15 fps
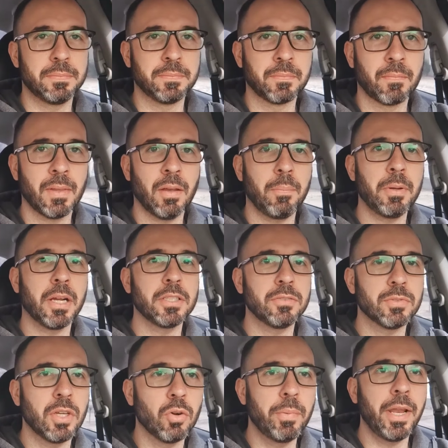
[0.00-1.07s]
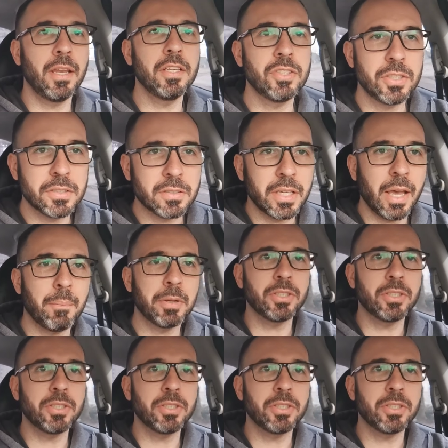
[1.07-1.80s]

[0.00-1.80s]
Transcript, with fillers: O aplicativo da Uber ele diz que é